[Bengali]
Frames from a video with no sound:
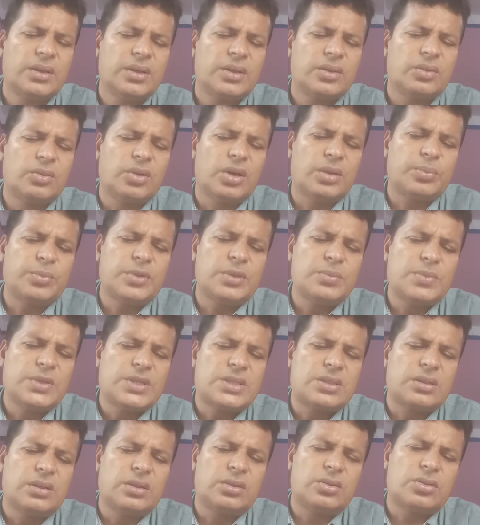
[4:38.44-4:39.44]
ধর্মের
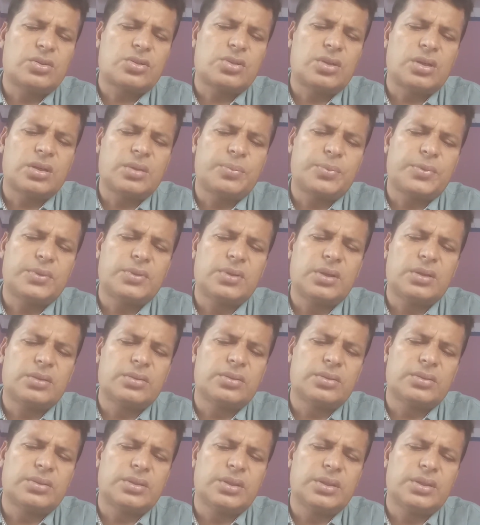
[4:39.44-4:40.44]
বিস্তারিত সংজ্ঞা প্রদান
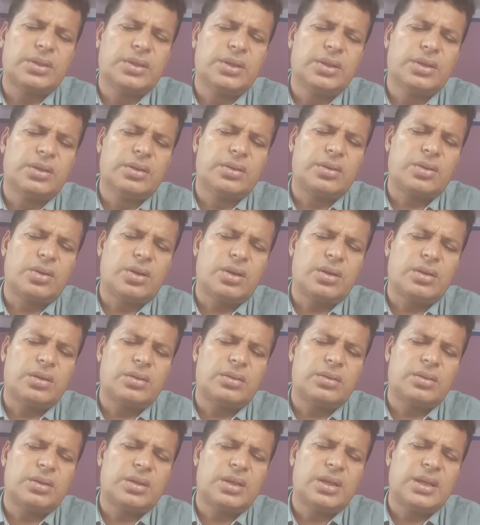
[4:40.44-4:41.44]
করতে গিয়ে রড
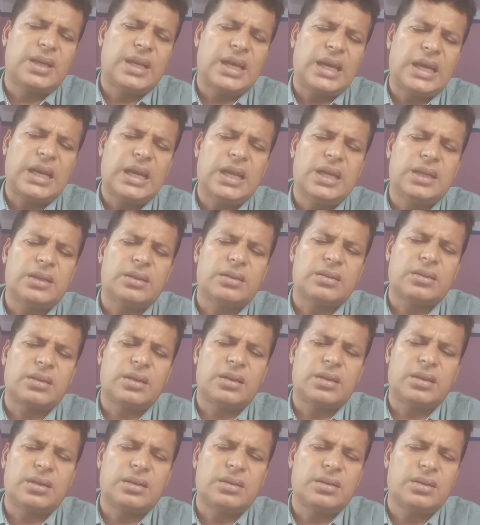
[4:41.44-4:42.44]
র্যাগলান
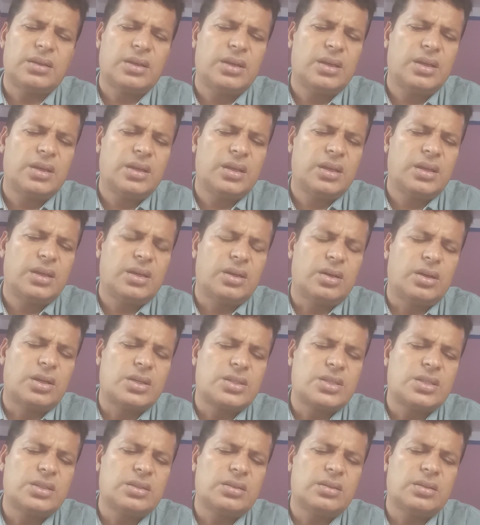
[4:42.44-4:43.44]
তার
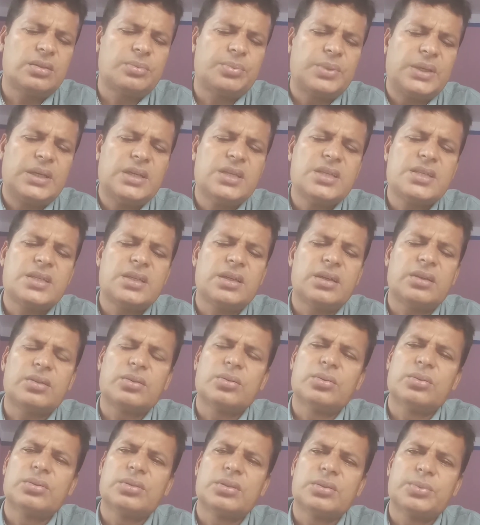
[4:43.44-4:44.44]
আর্জিন অব রিলিজিয়ান
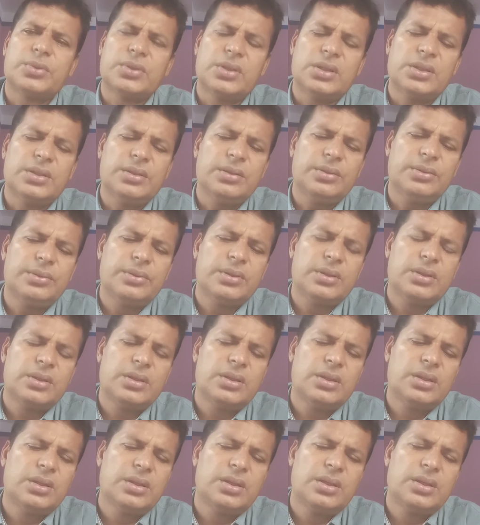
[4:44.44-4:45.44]
গ্রন্থে বলেন
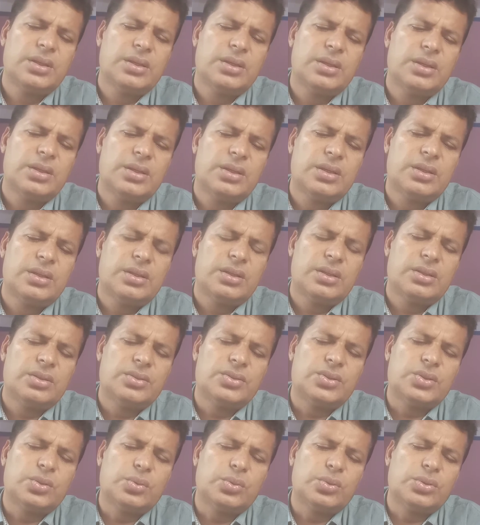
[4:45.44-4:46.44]

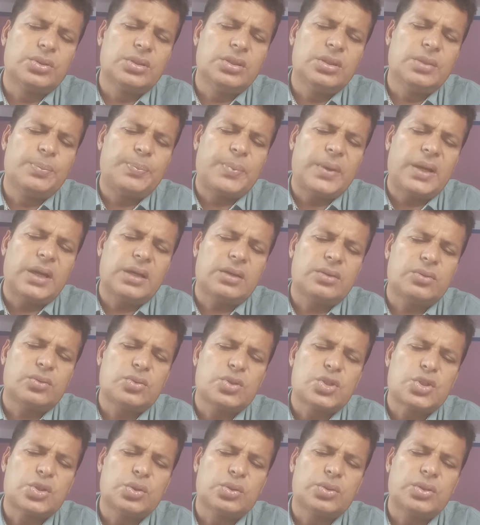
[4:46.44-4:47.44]
যে অতি প্রাকৃত
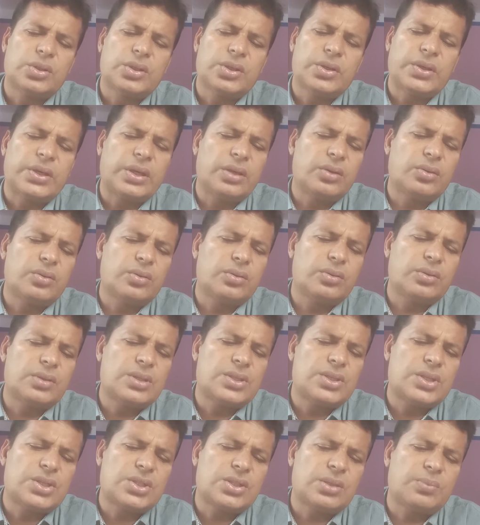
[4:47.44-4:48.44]
শক্তিকে কেন্দ্র করে
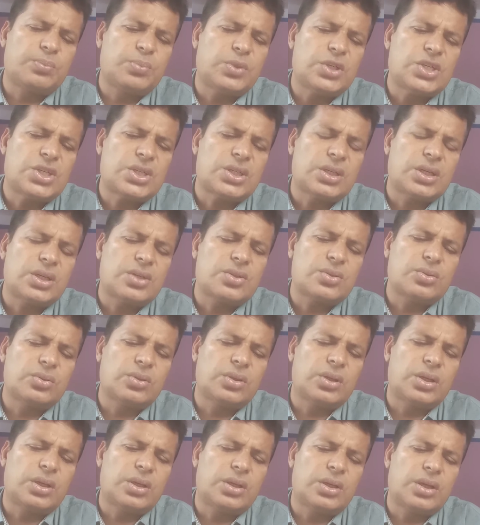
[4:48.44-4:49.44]
যেসব বিশ্বাস ও
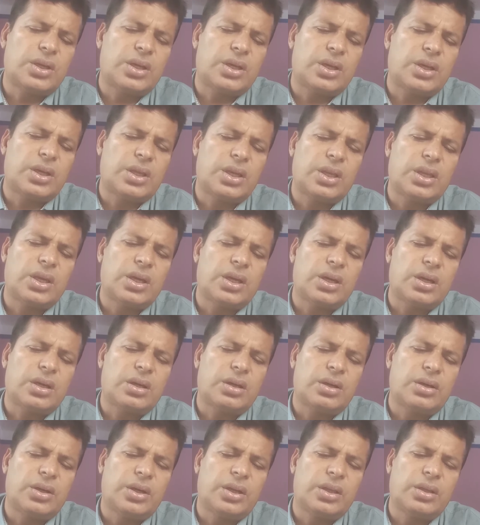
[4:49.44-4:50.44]

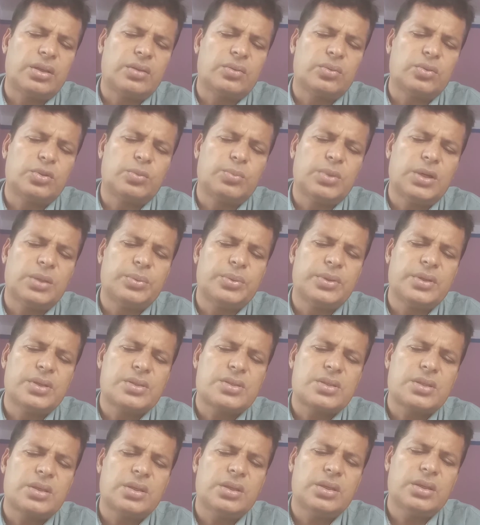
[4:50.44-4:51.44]
ক্রিয়াকাণ্ডের উদ্ভব
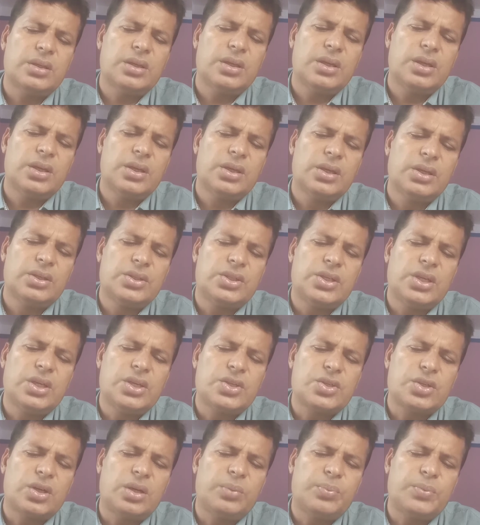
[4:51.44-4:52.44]
হয়েছে সেই
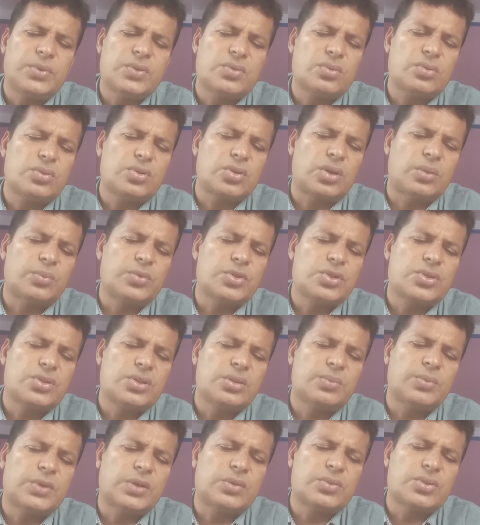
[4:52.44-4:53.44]
সব কিছুর সমষ্টি
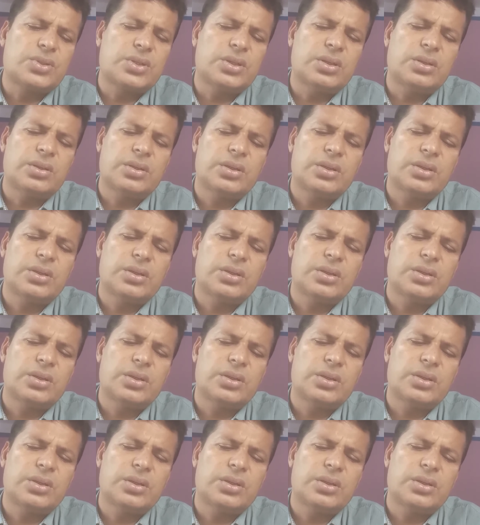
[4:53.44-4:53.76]
মানুষের